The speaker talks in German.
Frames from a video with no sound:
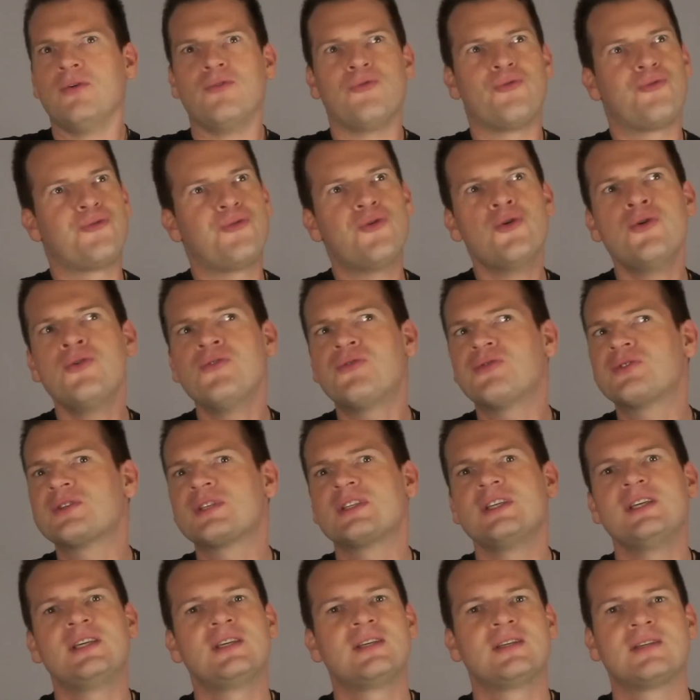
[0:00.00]

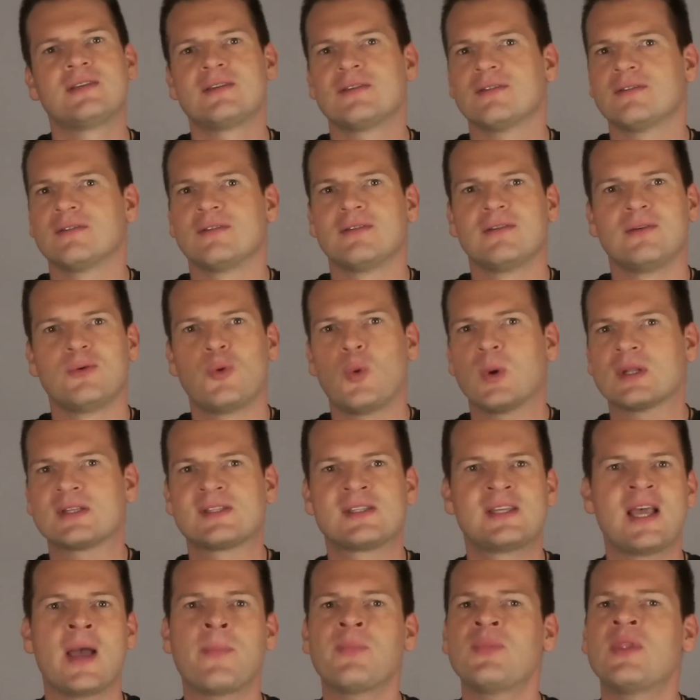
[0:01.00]
50 äh,
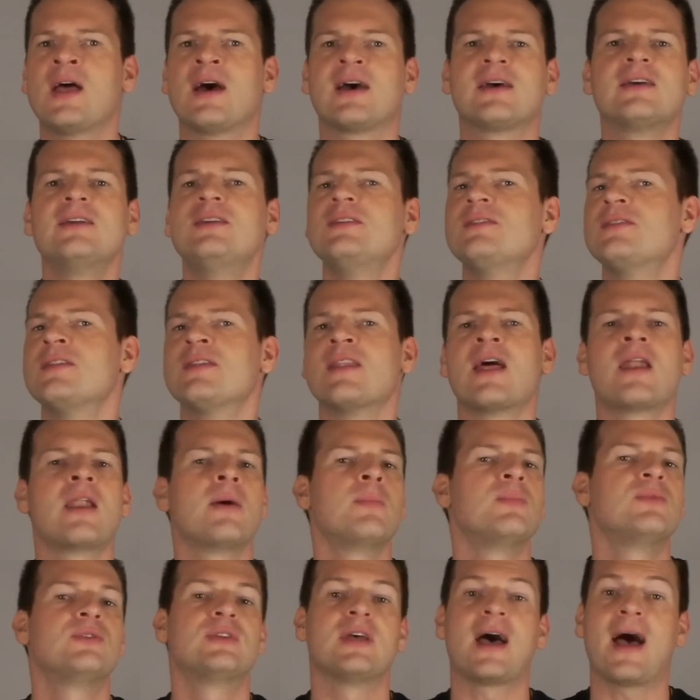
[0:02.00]
WhatsApp-Nachrichten an
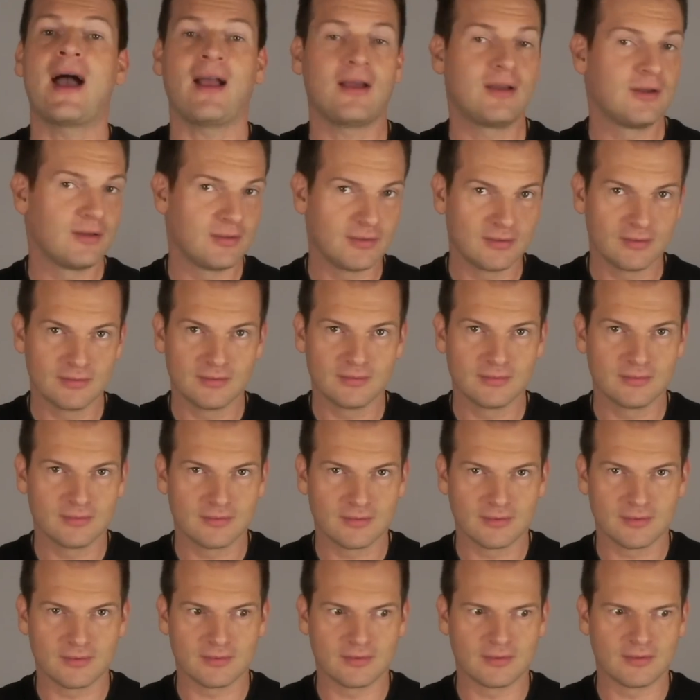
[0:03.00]
einem Tag
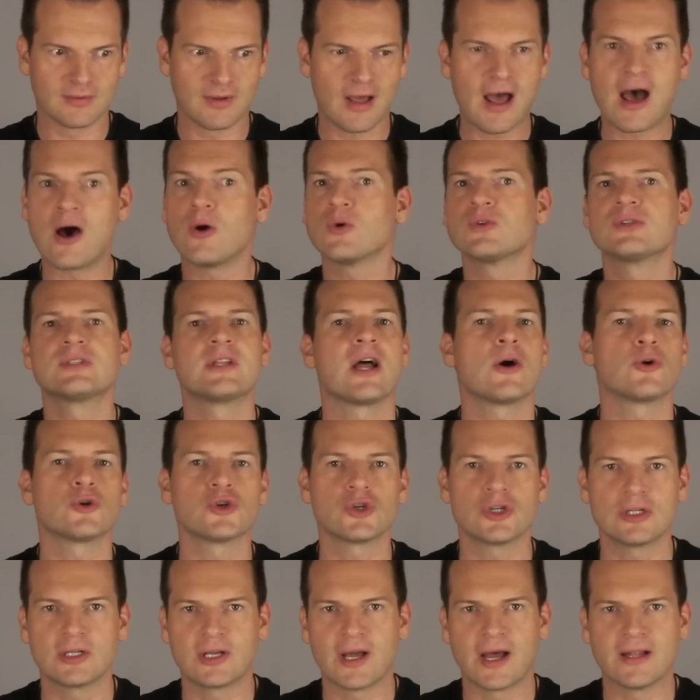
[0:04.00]
äh,
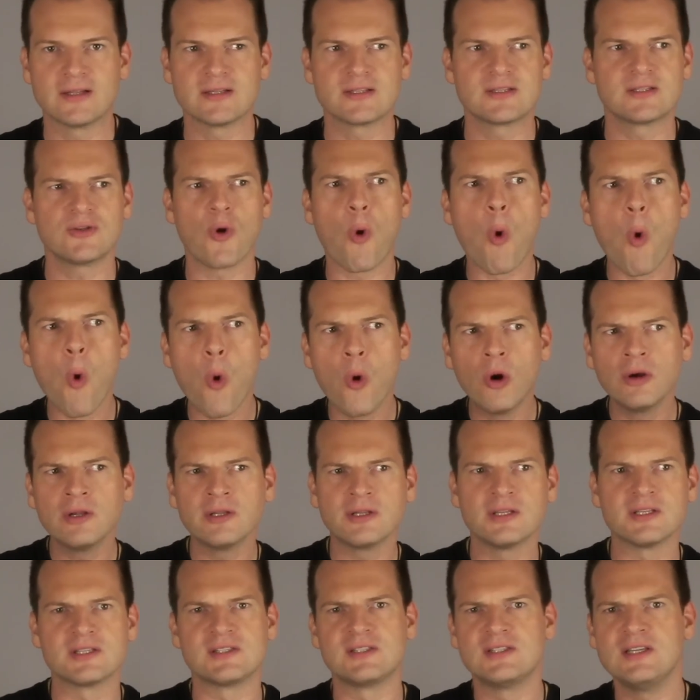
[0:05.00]
austauschen kannst,
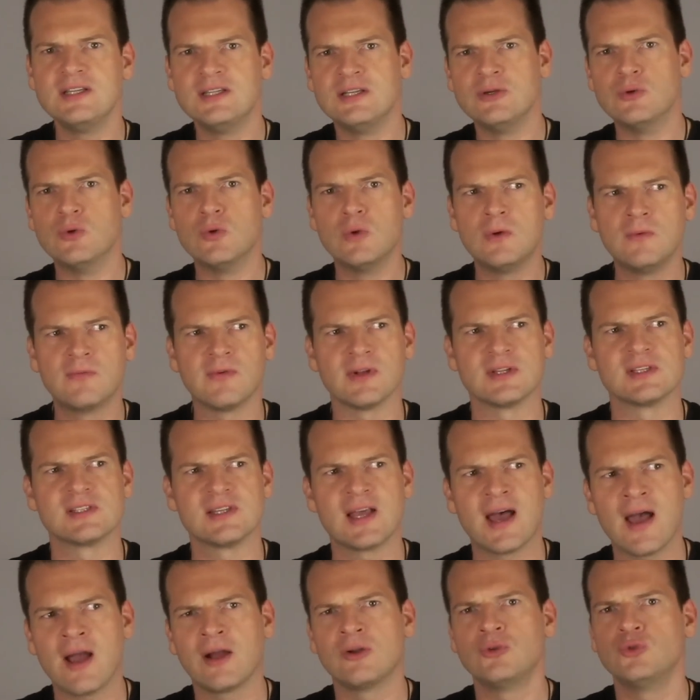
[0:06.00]
ohne dass sie dir irgendwann
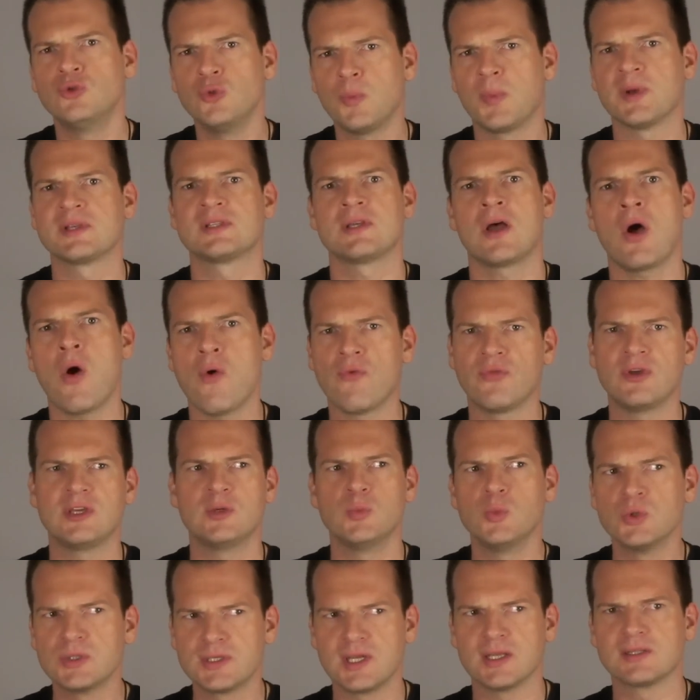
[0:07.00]
sagen, du pass auf, ich
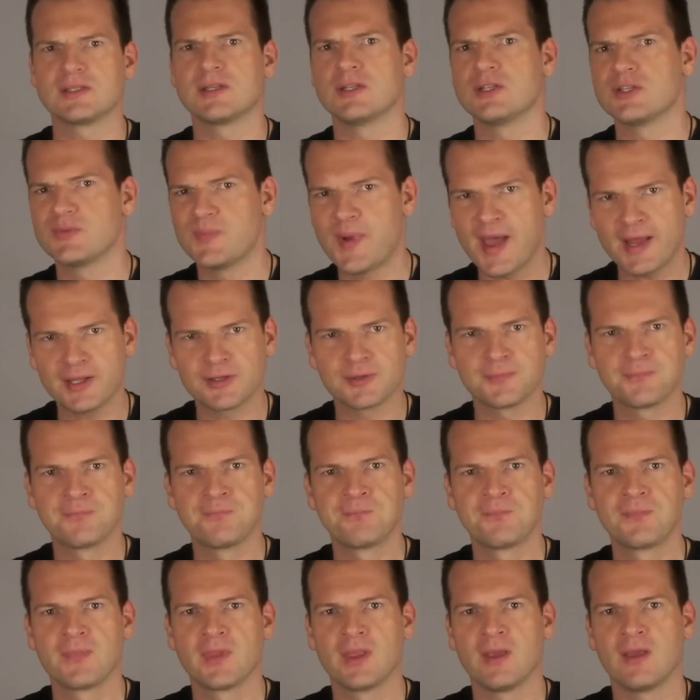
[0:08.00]
muss jetzt ins Bett.
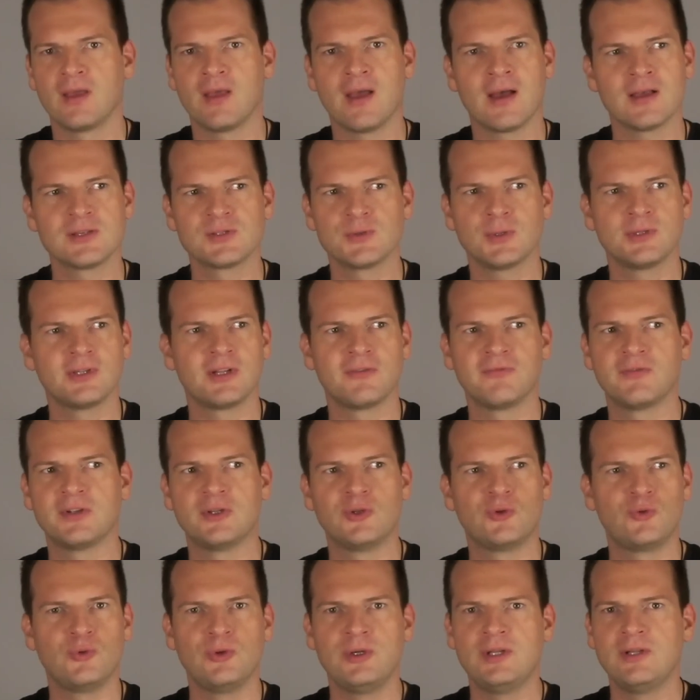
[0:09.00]
Ja, sondern
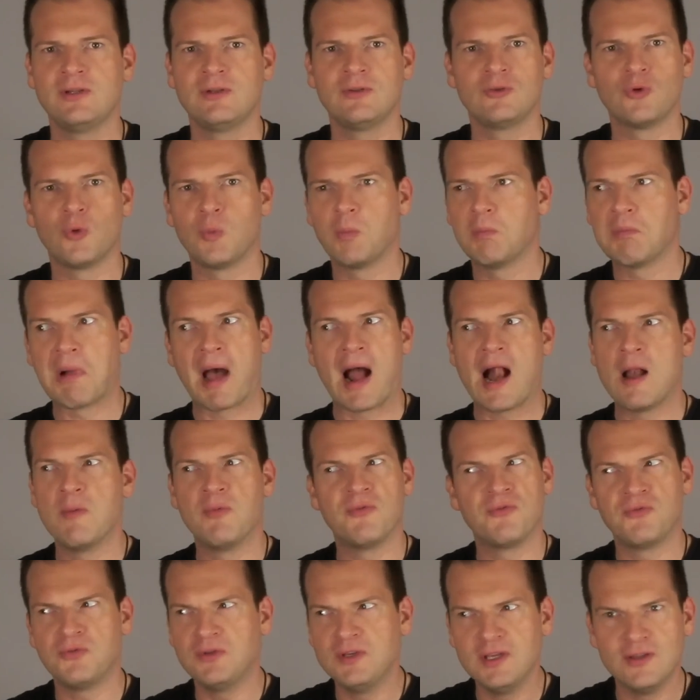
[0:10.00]
wenn du ihnen um halb
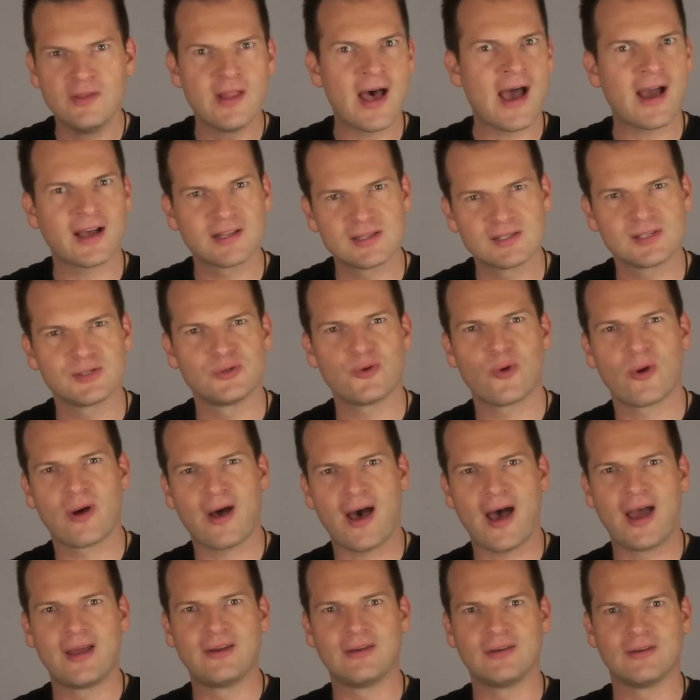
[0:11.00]
vier nachts
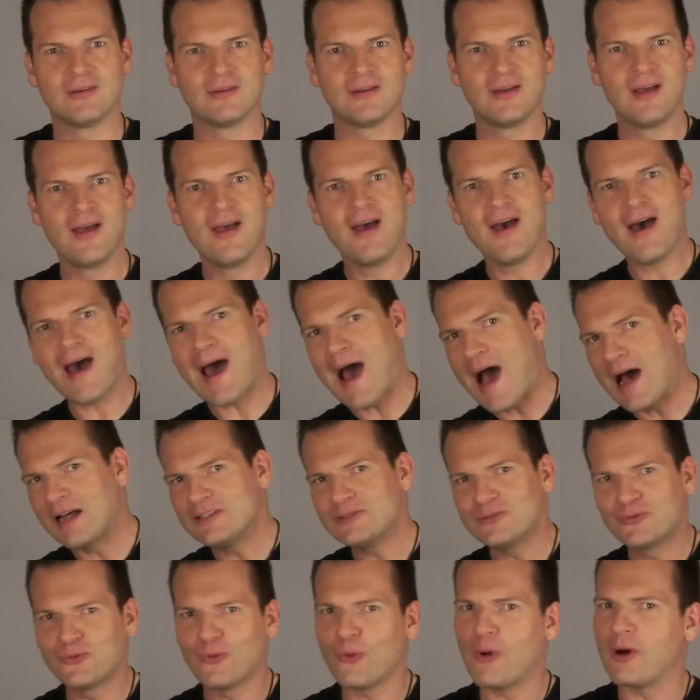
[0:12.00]
noch eine
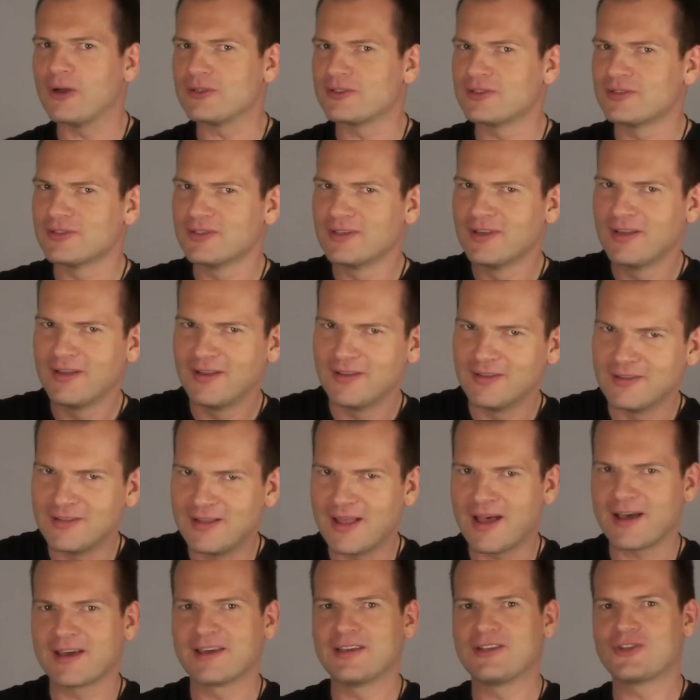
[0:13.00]

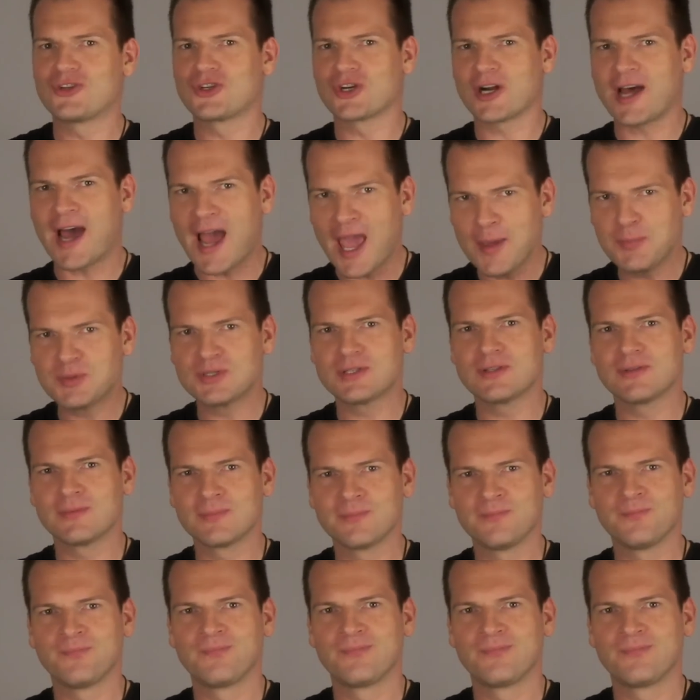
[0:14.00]
Antwortnachricht schreibst,